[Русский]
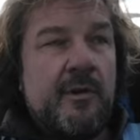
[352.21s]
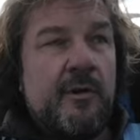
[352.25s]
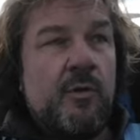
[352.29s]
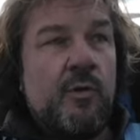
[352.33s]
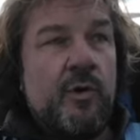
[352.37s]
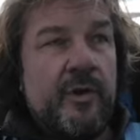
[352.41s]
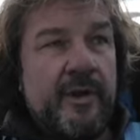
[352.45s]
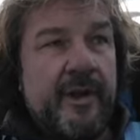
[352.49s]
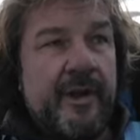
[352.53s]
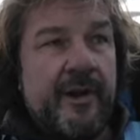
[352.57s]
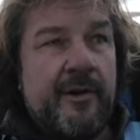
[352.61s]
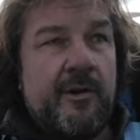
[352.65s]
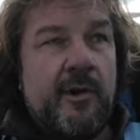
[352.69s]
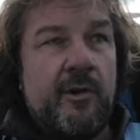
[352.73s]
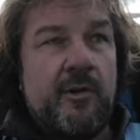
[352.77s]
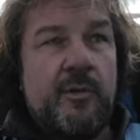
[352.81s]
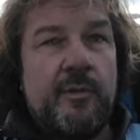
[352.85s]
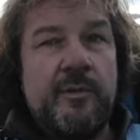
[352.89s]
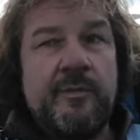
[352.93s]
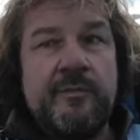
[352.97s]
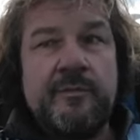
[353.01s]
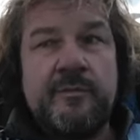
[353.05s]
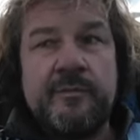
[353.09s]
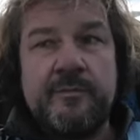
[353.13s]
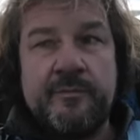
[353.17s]
Уехал,
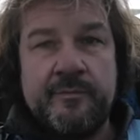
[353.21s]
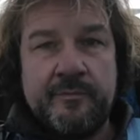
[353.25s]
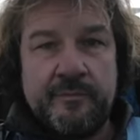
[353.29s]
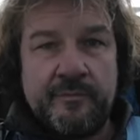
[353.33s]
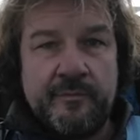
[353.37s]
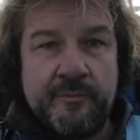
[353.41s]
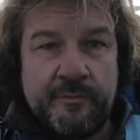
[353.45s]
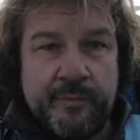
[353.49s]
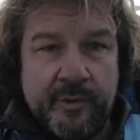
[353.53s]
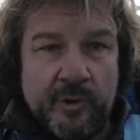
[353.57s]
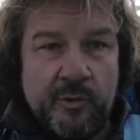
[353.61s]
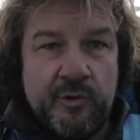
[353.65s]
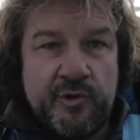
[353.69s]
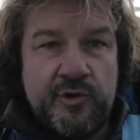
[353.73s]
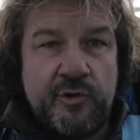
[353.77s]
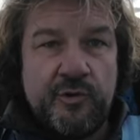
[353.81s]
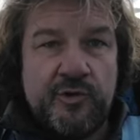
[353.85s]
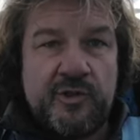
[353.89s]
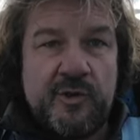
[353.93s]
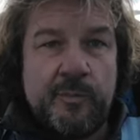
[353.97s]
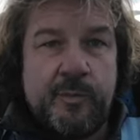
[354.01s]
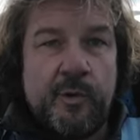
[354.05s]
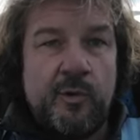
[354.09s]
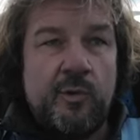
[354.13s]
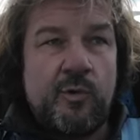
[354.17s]

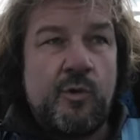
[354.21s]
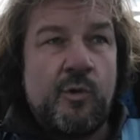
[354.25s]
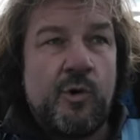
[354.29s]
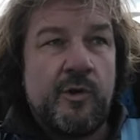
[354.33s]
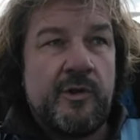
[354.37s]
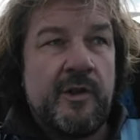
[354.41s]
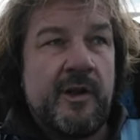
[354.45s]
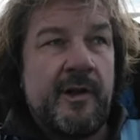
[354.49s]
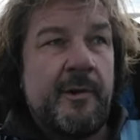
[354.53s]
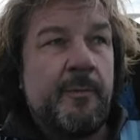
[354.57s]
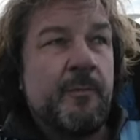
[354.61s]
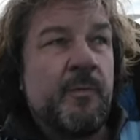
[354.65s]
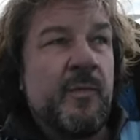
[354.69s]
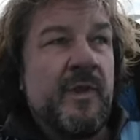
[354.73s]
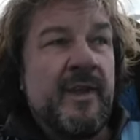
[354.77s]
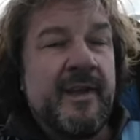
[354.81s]
проучился полгода.